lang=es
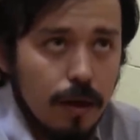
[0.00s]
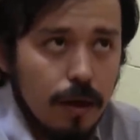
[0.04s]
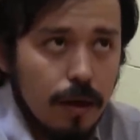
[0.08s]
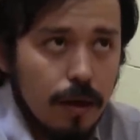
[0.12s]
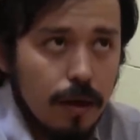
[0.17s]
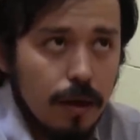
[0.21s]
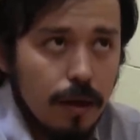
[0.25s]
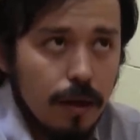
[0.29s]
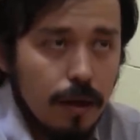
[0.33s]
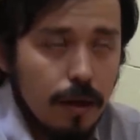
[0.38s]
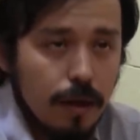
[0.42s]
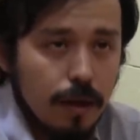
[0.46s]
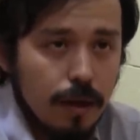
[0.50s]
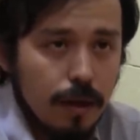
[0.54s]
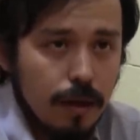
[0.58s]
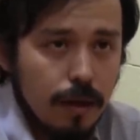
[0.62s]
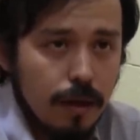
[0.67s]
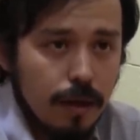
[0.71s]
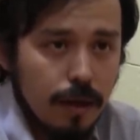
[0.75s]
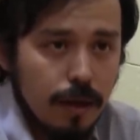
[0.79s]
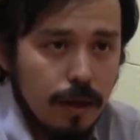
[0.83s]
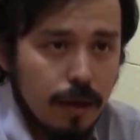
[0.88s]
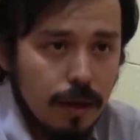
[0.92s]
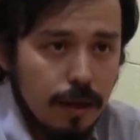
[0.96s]

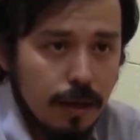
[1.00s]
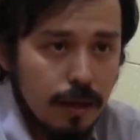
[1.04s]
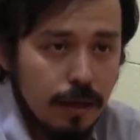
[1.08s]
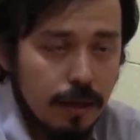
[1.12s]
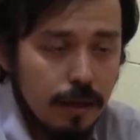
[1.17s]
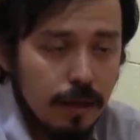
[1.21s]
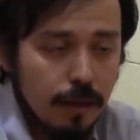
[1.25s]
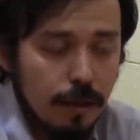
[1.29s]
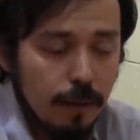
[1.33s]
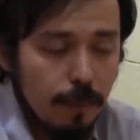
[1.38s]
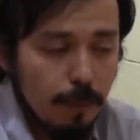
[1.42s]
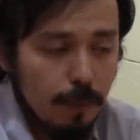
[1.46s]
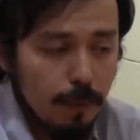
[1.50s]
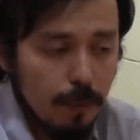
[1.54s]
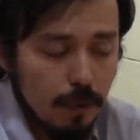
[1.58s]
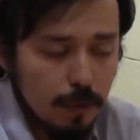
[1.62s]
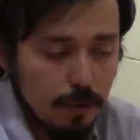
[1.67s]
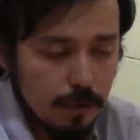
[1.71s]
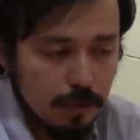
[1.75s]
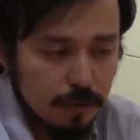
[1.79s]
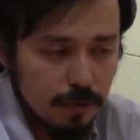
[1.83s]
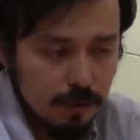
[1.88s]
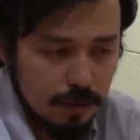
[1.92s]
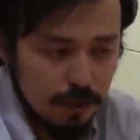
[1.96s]
Eh, y,
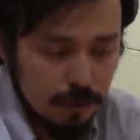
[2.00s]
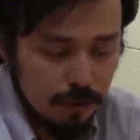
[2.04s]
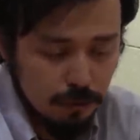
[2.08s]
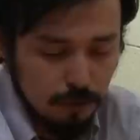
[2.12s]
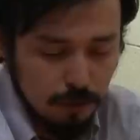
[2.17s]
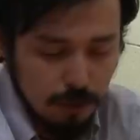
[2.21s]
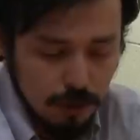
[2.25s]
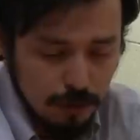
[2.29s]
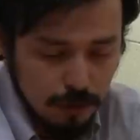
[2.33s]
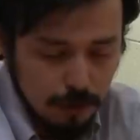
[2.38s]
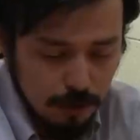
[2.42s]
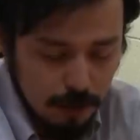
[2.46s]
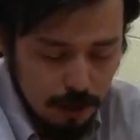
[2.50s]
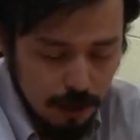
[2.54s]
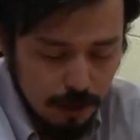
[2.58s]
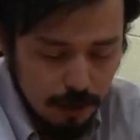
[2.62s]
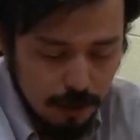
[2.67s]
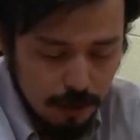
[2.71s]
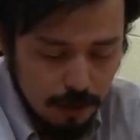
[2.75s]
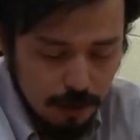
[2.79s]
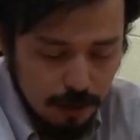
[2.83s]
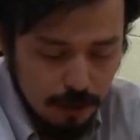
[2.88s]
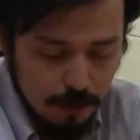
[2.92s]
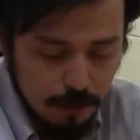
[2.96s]
eso tiene, ahí
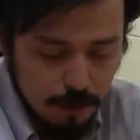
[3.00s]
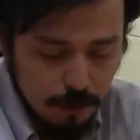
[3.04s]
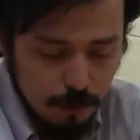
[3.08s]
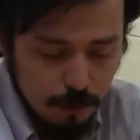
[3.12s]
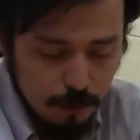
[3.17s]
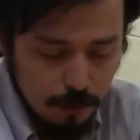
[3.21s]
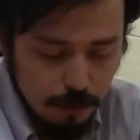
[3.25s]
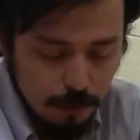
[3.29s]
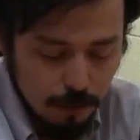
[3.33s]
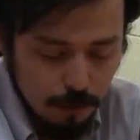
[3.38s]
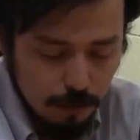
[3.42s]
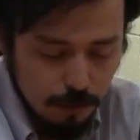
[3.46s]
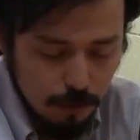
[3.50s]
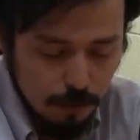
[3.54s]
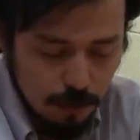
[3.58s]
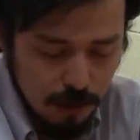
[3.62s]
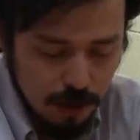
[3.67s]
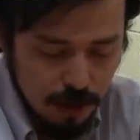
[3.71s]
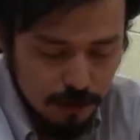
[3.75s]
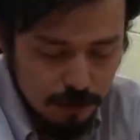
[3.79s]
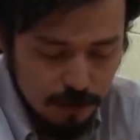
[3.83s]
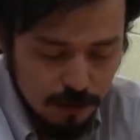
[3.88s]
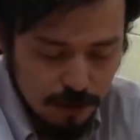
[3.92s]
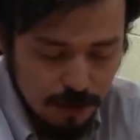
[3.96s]
tiene que ver, un,
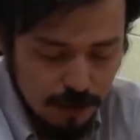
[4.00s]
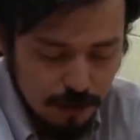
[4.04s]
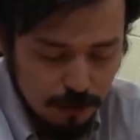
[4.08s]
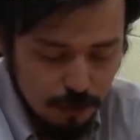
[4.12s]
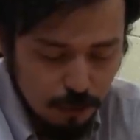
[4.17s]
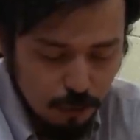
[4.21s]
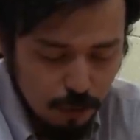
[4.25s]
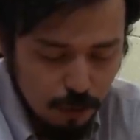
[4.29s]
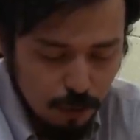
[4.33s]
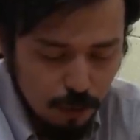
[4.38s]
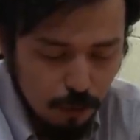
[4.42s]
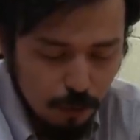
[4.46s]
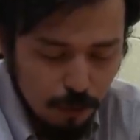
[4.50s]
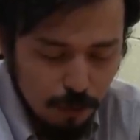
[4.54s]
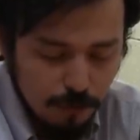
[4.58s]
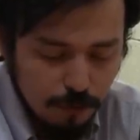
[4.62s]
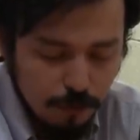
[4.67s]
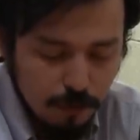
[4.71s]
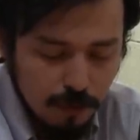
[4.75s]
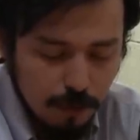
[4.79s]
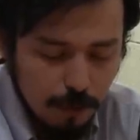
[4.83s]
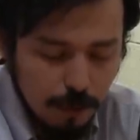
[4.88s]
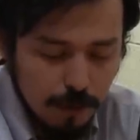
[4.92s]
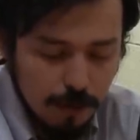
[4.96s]
y en eso juega un rol
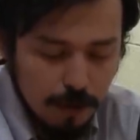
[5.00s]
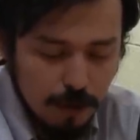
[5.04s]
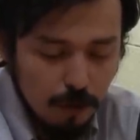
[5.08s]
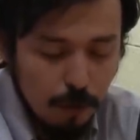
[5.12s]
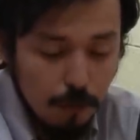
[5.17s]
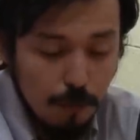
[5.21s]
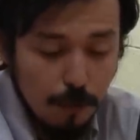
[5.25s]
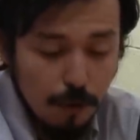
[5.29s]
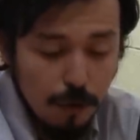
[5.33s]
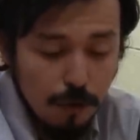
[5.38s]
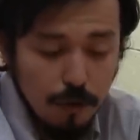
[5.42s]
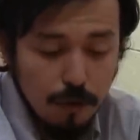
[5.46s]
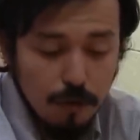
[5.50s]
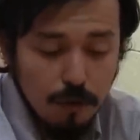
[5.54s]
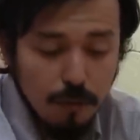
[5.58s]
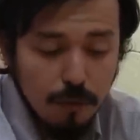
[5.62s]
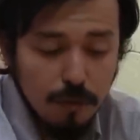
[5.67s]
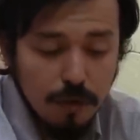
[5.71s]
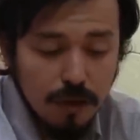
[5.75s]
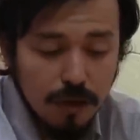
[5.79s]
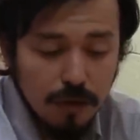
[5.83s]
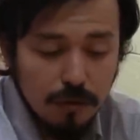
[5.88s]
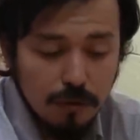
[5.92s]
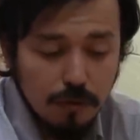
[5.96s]
fundamental los medios de
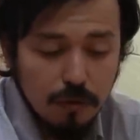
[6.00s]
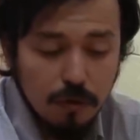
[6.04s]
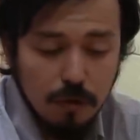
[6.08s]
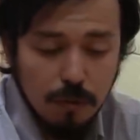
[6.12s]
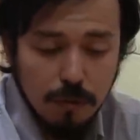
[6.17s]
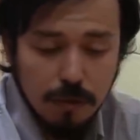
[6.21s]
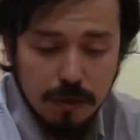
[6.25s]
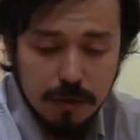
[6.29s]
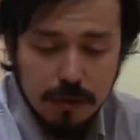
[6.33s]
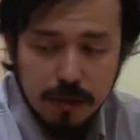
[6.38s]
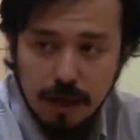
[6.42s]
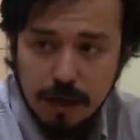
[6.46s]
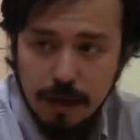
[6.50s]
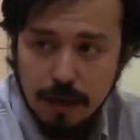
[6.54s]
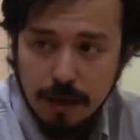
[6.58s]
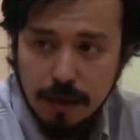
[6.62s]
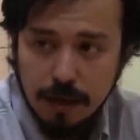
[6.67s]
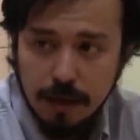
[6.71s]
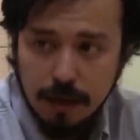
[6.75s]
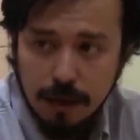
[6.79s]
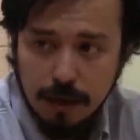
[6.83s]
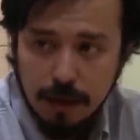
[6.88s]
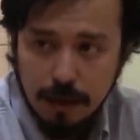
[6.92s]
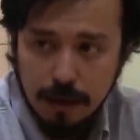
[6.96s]
comunicación comerciales,
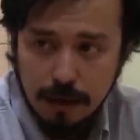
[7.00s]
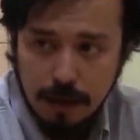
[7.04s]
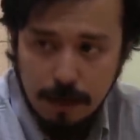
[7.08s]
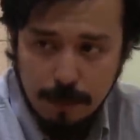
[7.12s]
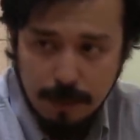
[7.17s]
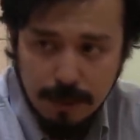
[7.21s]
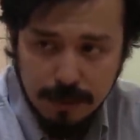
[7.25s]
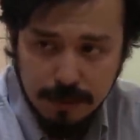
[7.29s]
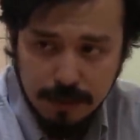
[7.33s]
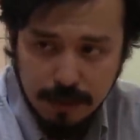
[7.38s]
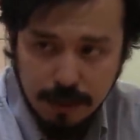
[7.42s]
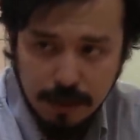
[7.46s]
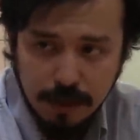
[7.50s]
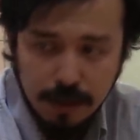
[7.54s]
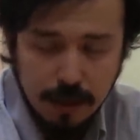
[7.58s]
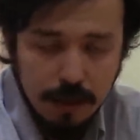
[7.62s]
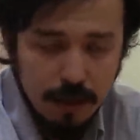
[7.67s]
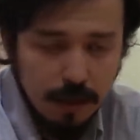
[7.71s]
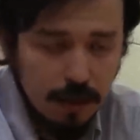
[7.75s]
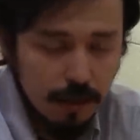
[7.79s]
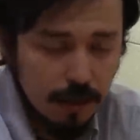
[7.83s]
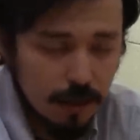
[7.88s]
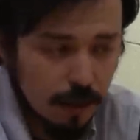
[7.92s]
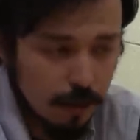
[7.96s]
la prensa
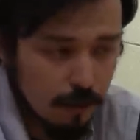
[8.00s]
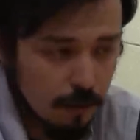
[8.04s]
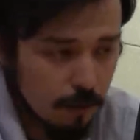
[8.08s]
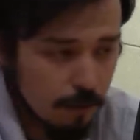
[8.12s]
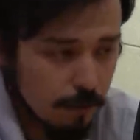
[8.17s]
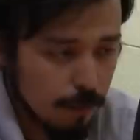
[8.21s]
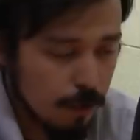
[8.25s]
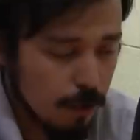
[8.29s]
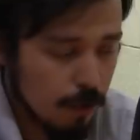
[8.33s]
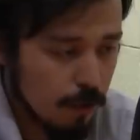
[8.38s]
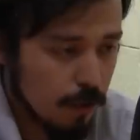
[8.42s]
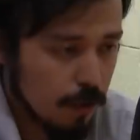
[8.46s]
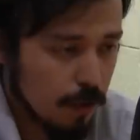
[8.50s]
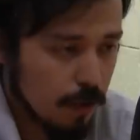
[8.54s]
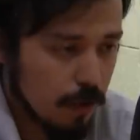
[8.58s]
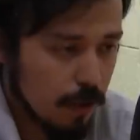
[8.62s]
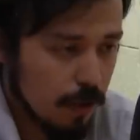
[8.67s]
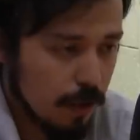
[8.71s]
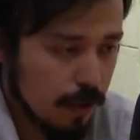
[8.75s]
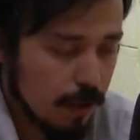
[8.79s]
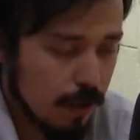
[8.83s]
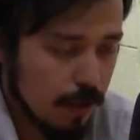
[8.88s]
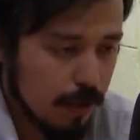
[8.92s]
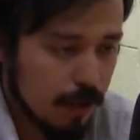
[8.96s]
escrita, los medios de
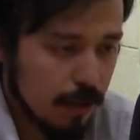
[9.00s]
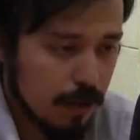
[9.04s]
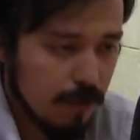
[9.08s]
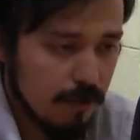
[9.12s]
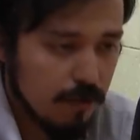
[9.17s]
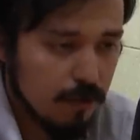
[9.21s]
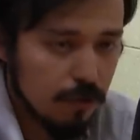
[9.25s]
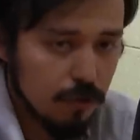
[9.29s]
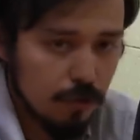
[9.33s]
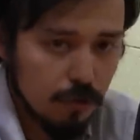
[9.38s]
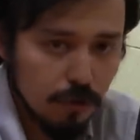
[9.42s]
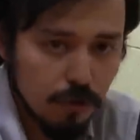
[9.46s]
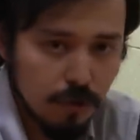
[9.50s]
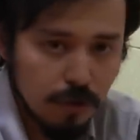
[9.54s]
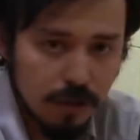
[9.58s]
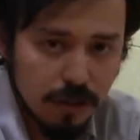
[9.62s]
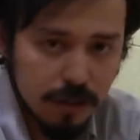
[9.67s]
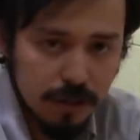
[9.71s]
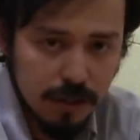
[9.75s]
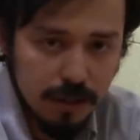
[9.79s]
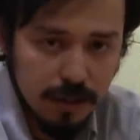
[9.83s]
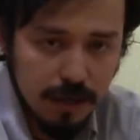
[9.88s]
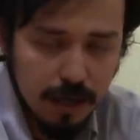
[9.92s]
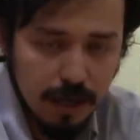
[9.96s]
la, televisión
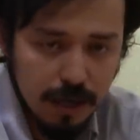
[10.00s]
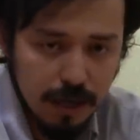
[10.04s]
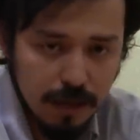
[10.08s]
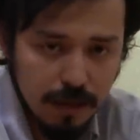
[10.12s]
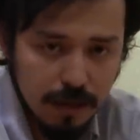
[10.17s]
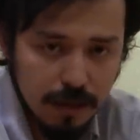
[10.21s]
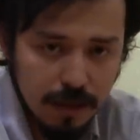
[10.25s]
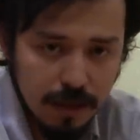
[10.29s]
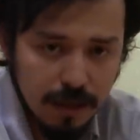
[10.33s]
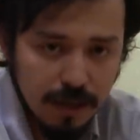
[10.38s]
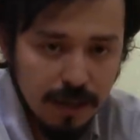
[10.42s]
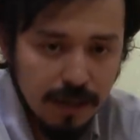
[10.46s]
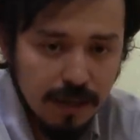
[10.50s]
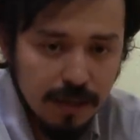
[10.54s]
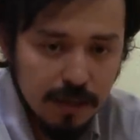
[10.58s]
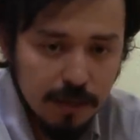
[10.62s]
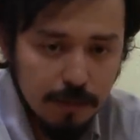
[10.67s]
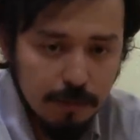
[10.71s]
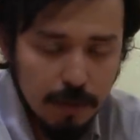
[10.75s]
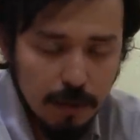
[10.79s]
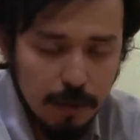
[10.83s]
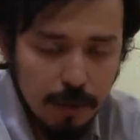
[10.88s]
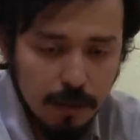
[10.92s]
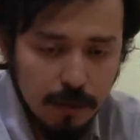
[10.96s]
que se encargan de
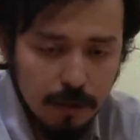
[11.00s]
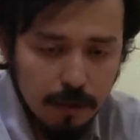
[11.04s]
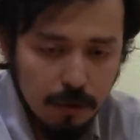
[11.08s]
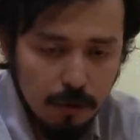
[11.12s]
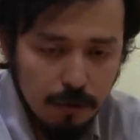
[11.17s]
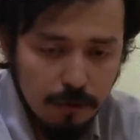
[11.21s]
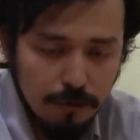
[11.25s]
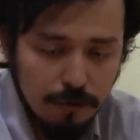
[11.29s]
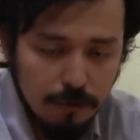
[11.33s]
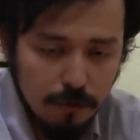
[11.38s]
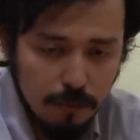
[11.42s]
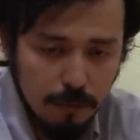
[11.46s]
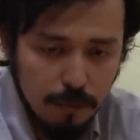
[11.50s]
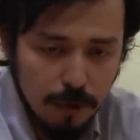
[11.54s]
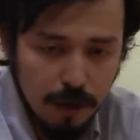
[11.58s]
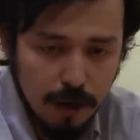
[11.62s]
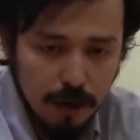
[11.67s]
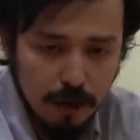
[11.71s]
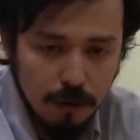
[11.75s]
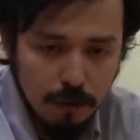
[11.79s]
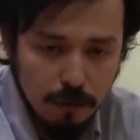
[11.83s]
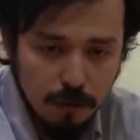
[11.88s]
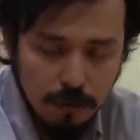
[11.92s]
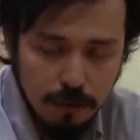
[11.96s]
simplemente no
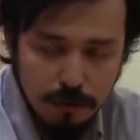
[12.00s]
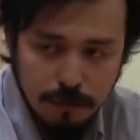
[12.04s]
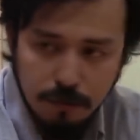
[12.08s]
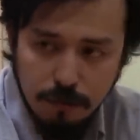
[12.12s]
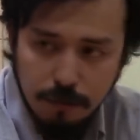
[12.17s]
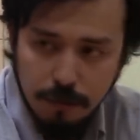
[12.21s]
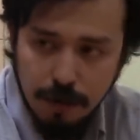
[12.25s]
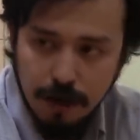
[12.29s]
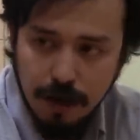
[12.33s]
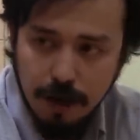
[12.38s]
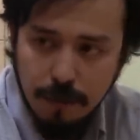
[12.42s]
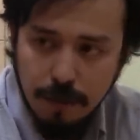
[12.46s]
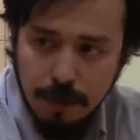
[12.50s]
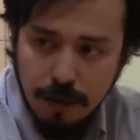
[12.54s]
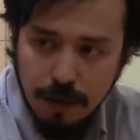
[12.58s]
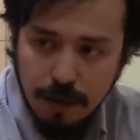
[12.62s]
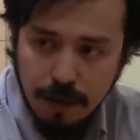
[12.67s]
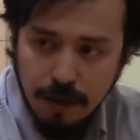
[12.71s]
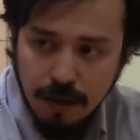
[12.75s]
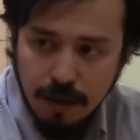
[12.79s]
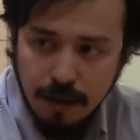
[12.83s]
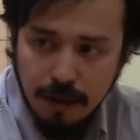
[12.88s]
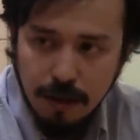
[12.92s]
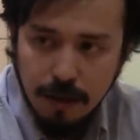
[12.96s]
informar o informar a
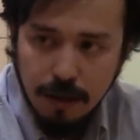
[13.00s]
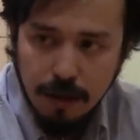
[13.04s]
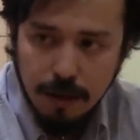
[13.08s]
media